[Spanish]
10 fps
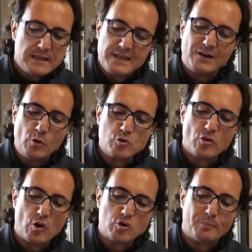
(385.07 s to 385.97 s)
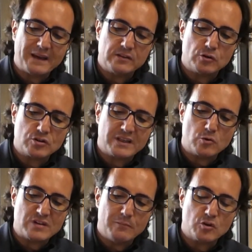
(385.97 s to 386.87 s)
incluso de los objetos que
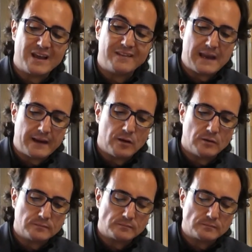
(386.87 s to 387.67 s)
usamos a diario.